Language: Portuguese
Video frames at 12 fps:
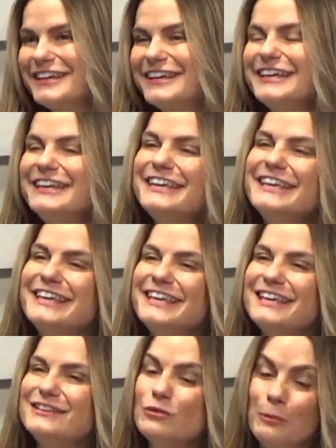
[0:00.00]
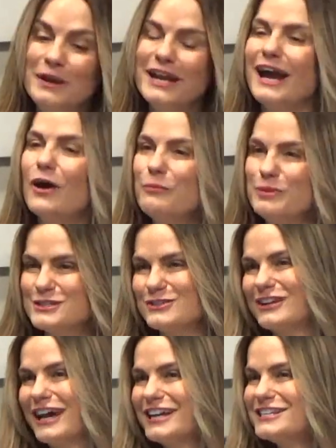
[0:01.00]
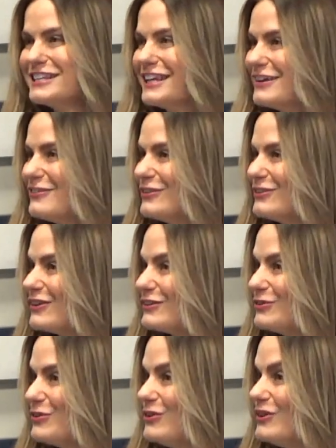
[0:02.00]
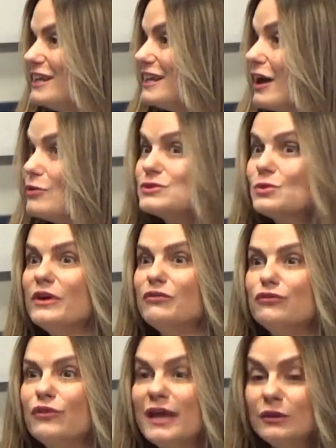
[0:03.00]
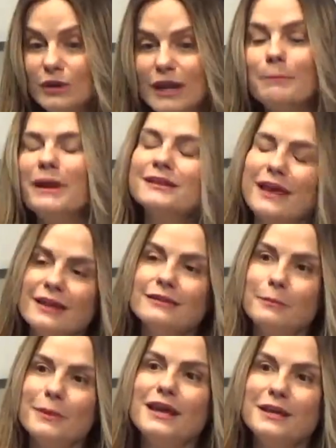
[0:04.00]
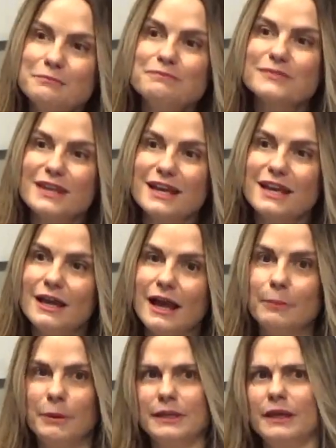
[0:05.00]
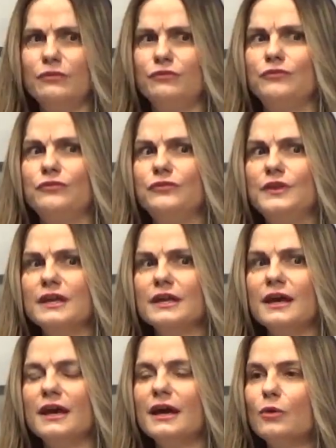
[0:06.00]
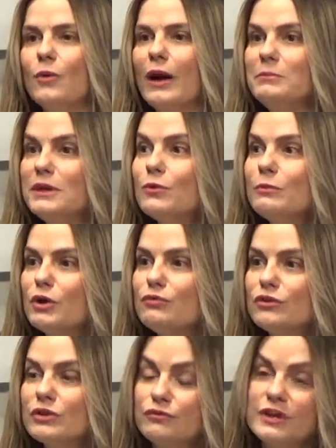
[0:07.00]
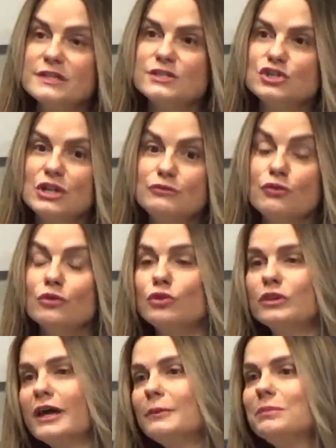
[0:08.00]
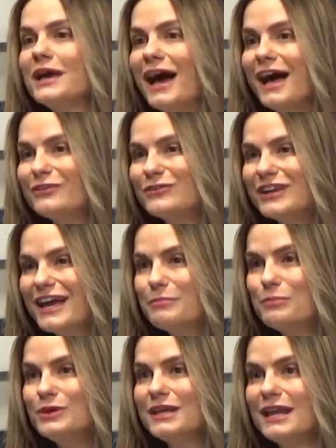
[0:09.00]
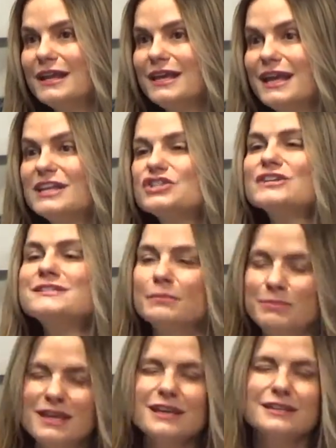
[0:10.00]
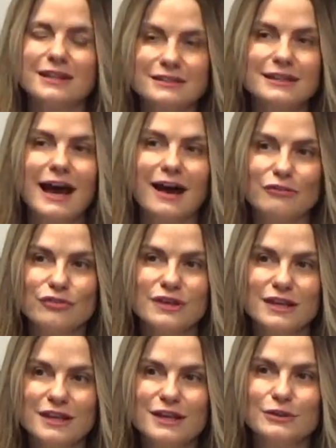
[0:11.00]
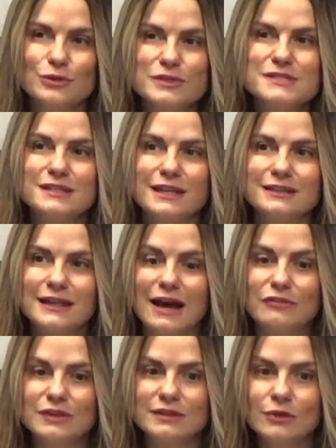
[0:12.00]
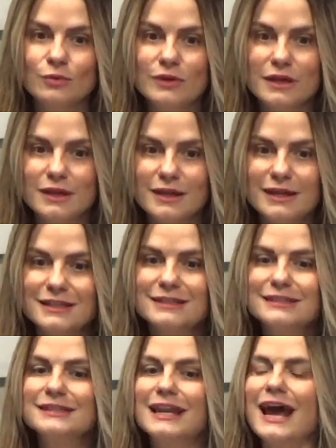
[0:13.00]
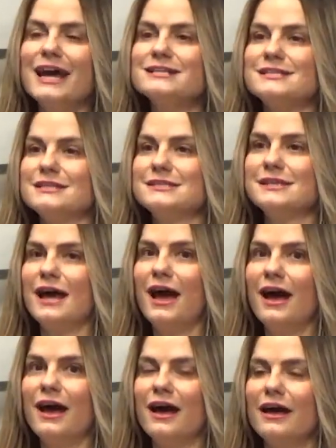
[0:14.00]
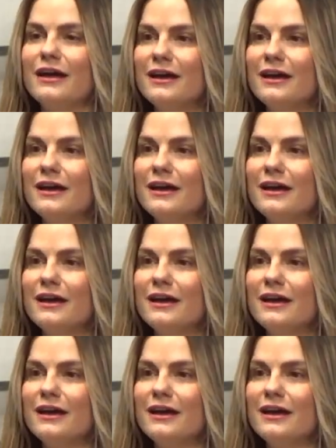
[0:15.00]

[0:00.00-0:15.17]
E duplicar o personagem, né, com outro ator, uhum. e ah, causa um efeito, e na plateia também. A com plateia certeza, fica. um amigo meu falou que foi assistir e ficou todo arrepiado, né? uhum. né? Porque ele, ele já sabia que tratava, uhum. do que se tratava. Então, traz essa.